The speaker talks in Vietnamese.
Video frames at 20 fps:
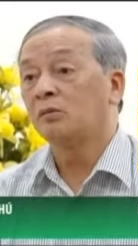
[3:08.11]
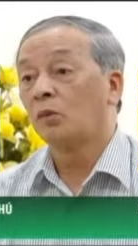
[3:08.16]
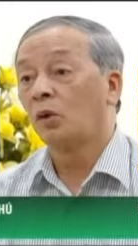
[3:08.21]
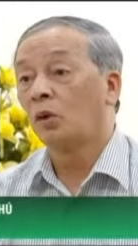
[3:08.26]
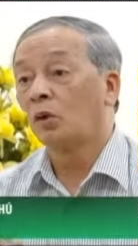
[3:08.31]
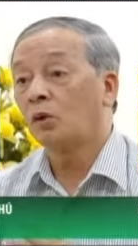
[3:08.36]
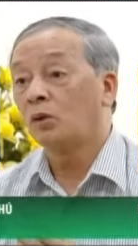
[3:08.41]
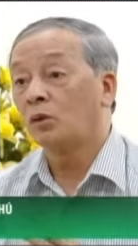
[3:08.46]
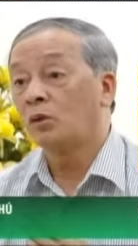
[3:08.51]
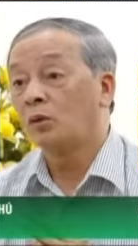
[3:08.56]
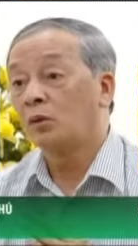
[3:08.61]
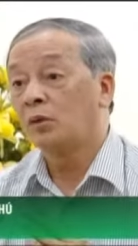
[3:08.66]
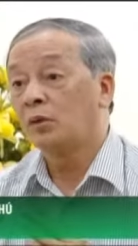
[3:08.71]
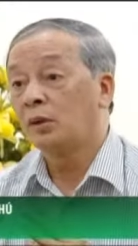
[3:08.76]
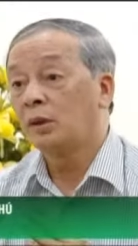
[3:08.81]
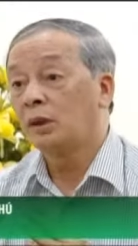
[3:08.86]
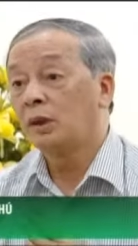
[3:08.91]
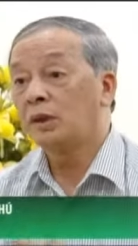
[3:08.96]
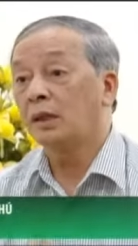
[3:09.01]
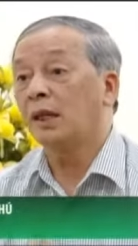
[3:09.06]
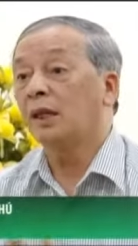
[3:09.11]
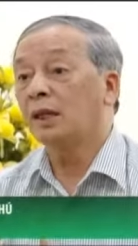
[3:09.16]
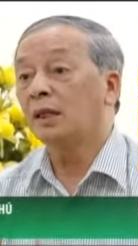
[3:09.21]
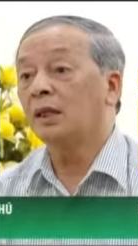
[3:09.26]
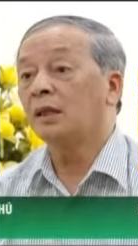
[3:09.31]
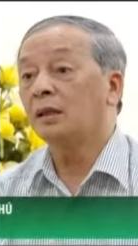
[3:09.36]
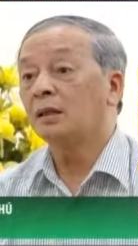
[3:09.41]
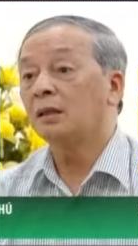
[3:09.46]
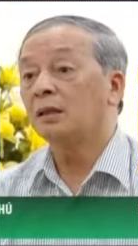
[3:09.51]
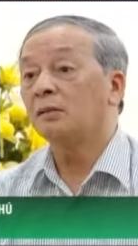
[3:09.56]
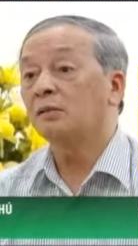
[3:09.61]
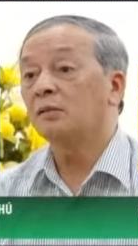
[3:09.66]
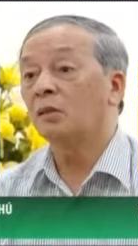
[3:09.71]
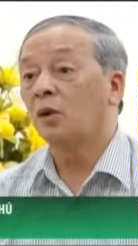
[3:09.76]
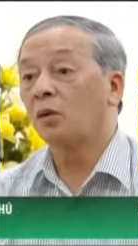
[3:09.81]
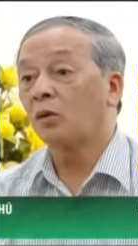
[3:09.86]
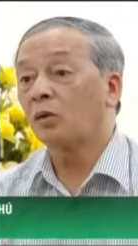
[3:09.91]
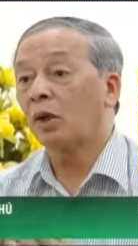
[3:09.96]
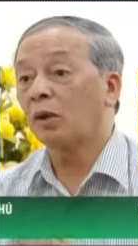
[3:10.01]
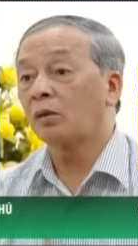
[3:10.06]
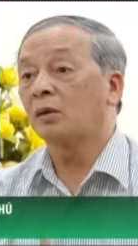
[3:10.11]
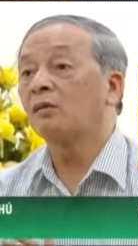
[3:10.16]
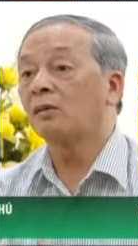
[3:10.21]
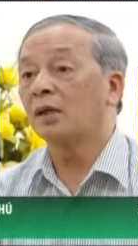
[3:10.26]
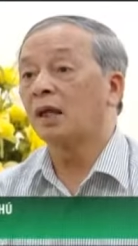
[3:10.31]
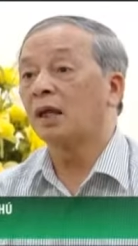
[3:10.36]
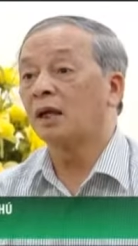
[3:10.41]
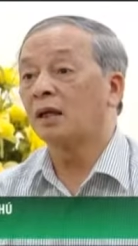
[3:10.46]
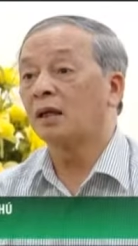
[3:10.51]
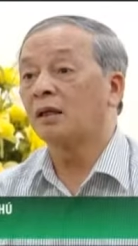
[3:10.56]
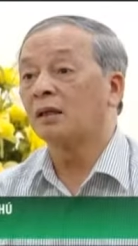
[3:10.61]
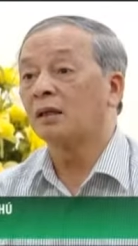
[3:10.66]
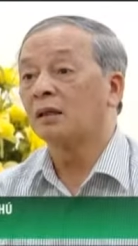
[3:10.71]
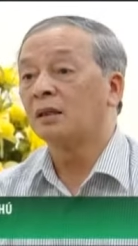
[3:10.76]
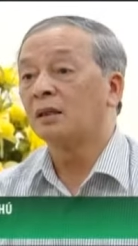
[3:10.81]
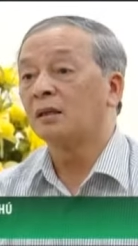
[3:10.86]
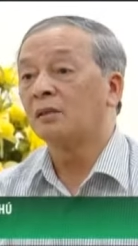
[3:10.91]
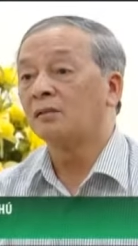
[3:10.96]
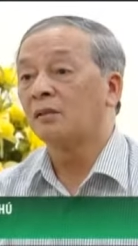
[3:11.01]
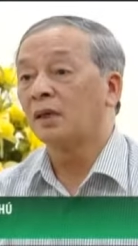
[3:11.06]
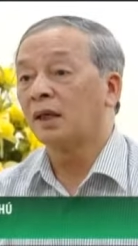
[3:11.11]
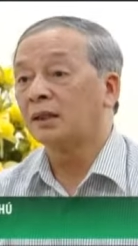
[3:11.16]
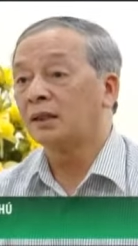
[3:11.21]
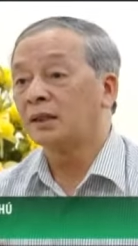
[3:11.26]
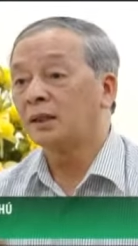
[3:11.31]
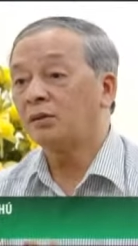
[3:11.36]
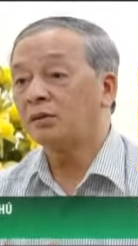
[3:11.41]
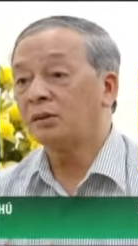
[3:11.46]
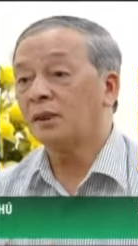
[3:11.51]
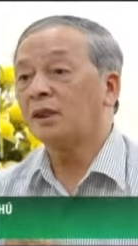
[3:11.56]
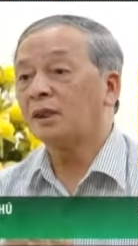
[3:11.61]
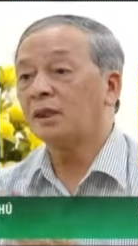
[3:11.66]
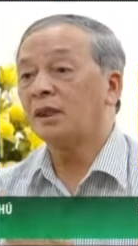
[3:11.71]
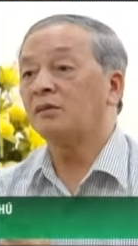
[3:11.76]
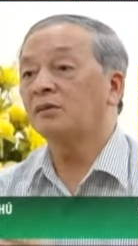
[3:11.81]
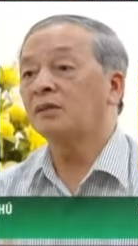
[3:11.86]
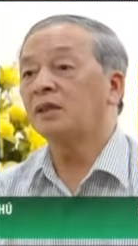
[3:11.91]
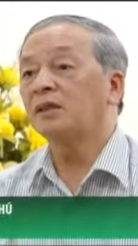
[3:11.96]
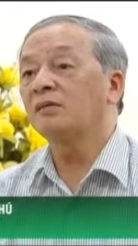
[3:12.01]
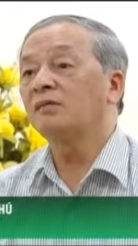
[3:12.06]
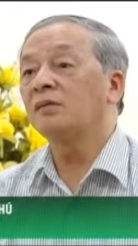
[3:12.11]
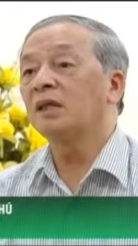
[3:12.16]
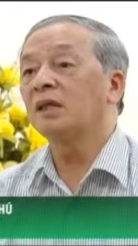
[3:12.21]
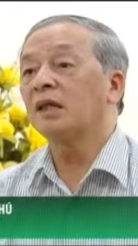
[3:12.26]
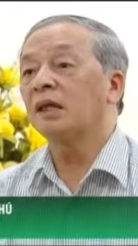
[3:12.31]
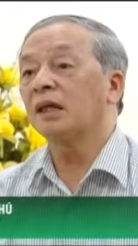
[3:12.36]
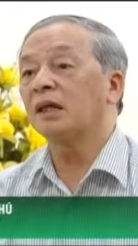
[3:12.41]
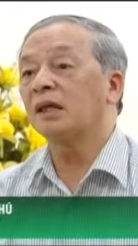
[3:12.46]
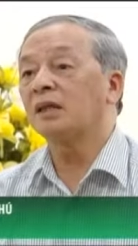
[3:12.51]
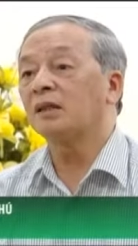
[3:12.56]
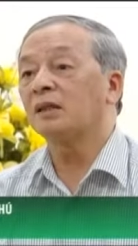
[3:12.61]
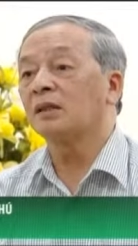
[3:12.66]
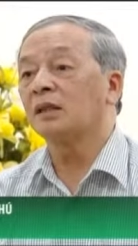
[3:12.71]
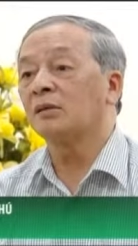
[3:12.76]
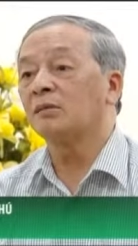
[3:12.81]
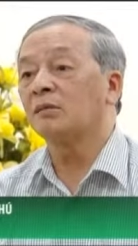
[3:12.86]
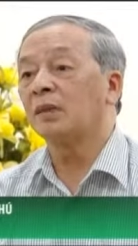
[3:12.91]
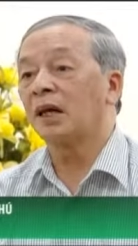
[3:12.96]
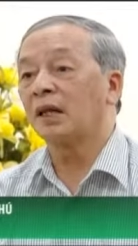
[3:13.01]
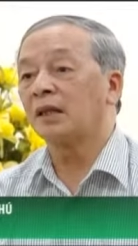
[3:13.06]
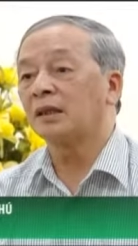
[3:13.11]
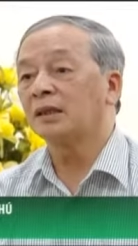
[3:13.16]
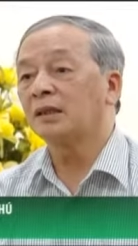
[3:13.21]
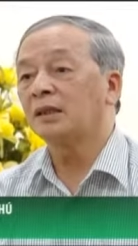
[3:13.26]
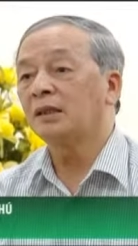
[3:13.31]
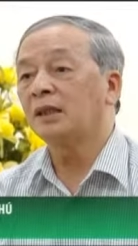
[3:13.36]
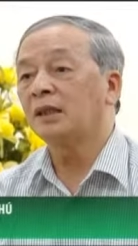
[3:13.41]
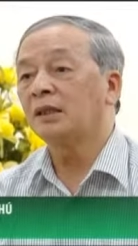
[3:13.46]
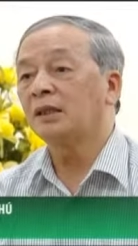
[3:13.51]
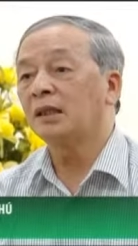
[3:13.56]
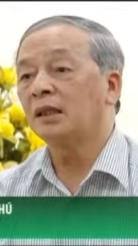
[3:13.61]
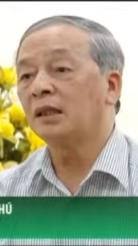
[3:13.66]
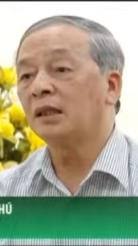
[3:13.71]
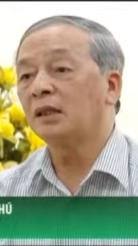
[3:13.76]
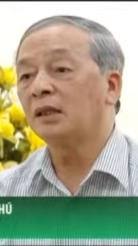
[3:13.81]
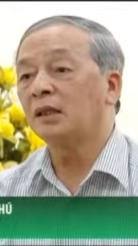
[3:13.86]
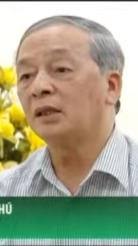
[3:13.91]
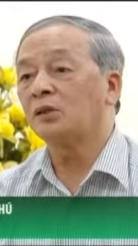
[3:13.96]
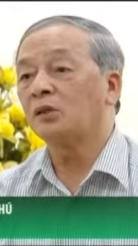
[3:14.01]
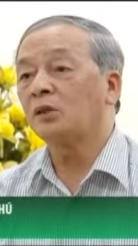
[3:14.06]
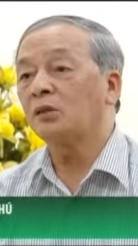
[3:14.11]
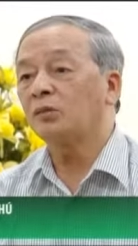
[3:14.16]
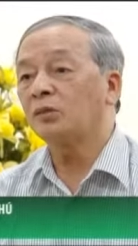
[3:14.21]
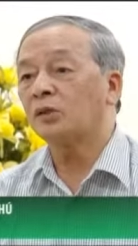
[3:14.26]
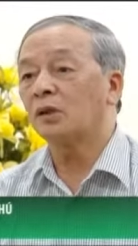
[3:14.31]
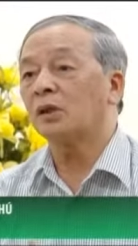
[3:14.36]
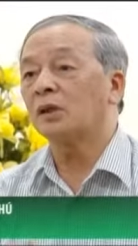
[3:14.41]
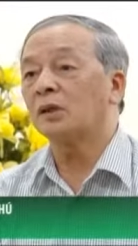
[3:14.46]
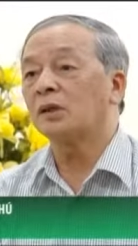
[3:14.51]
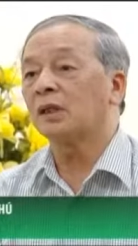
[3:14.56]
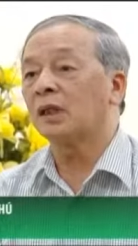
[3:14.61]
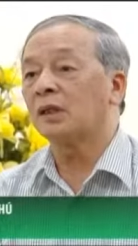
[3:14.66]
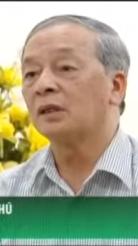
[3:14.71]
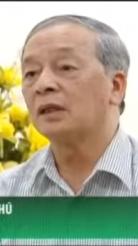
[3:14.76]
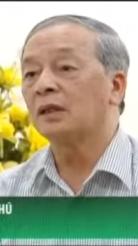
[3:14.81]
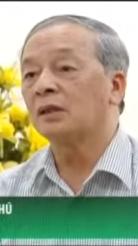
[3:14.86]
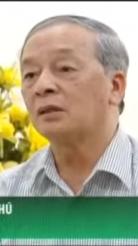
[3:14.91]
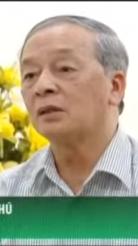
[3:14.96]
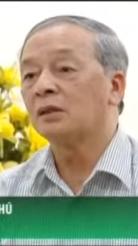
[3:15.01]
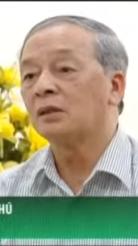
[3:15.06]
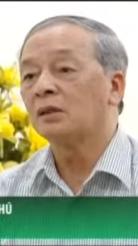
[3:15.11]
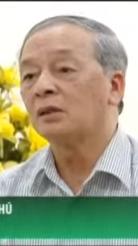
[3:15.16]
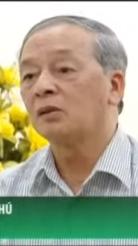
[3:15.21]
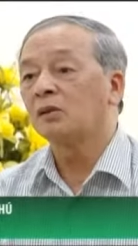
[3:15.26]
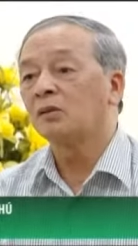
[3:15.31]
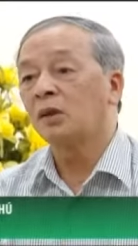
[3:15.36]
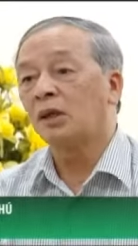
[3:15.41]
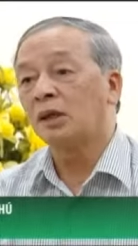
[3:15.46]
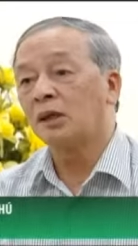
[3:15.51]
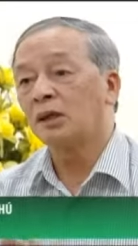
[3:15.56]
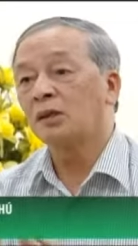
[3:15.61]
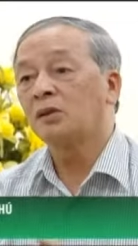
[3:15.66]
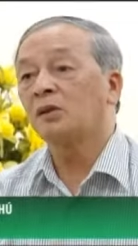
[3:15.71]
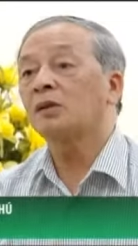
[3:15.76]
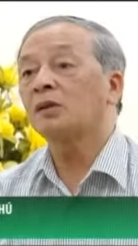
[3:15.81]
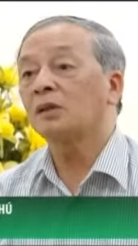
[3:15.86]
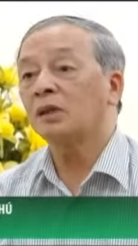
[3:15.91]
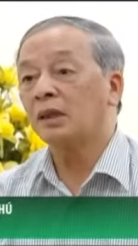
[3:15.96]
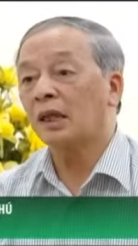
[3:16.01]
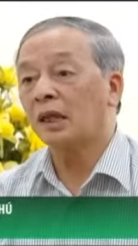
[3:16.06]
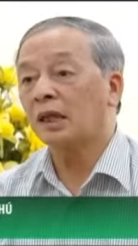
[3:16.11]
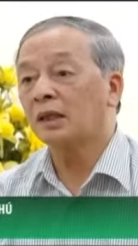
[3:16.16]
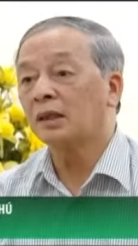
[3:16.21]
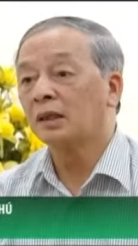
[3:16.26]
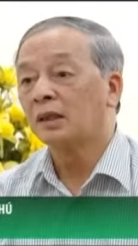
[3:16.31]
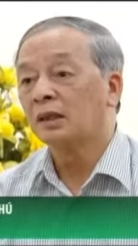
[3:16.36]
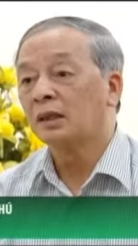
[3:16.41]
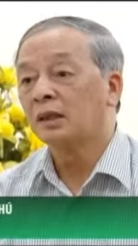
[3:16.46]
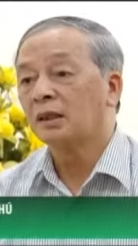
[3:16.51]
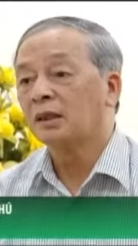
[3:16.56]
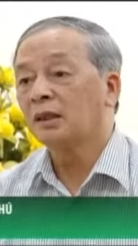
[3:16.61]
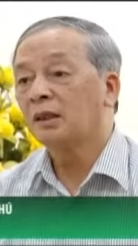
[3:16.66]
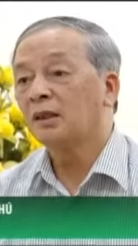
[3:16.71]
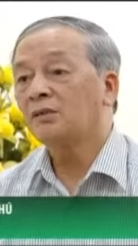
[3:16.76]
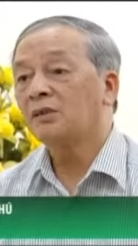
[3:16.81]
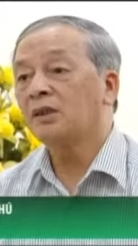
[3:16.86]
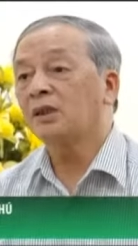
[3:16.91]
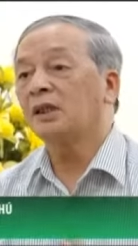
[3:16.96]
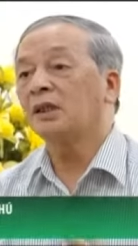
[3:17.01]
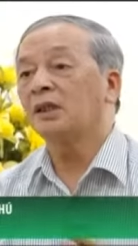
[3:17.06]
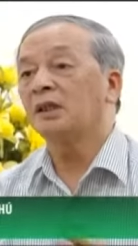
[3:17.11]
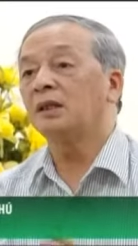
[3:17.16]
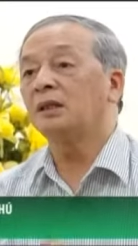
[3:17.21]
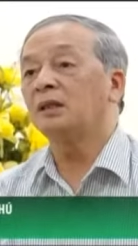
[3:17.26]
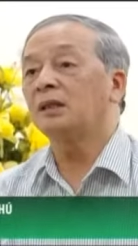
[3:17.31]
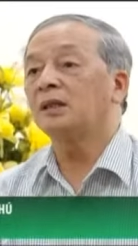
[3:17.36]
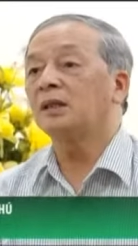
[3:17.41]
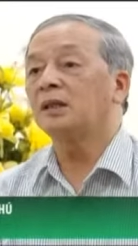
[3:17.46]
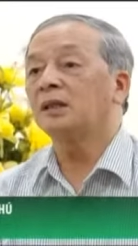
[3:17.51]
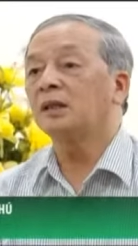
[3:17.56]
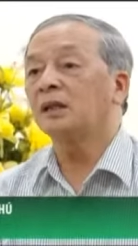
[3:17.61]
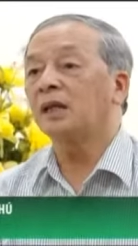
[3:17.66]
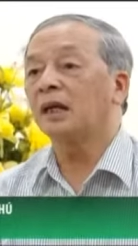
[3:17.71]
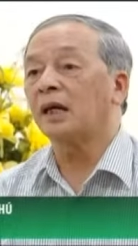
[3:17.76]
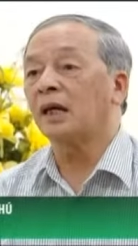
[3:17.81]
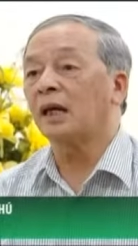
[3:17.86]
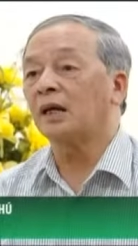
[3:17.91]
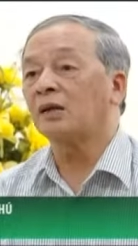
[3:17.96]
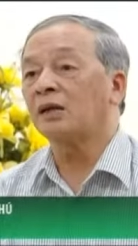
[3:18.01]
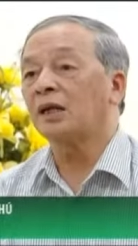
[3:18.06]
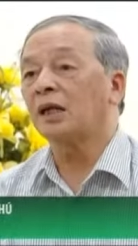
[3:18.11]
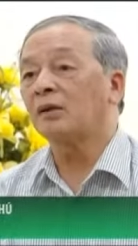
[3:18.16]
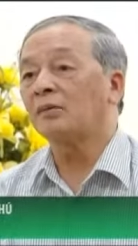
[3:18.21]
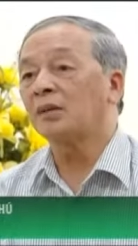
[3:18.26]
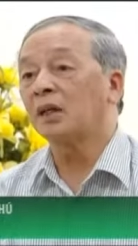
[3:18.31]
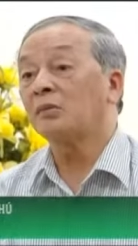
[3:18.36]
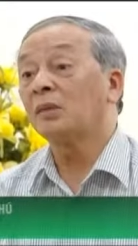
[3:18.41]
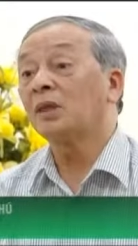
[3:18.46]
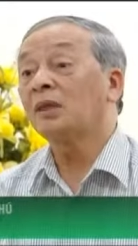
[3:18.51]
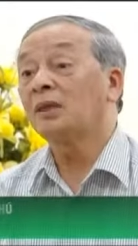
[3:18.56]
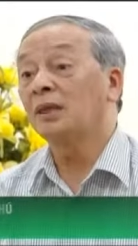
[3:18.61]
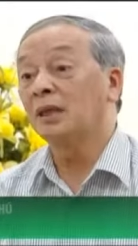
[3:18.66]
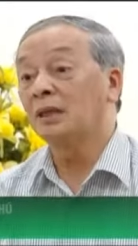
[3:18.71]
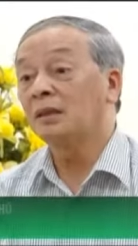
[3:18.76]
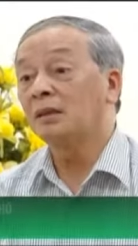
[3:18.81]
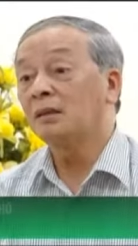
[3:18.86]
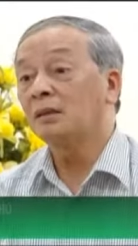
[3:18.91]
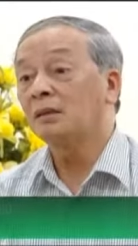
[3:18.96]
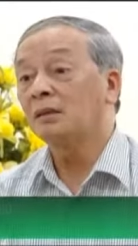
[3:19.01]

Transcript: bộ y tế, bộ khoa học công nghệ phải chịu trách nhiệm chính bên này để bàn cái hiến kế để giúp cho nhà nước quản lý tốt thế này, nghiêm trị những cái kẻ nó làm ăn bất chính.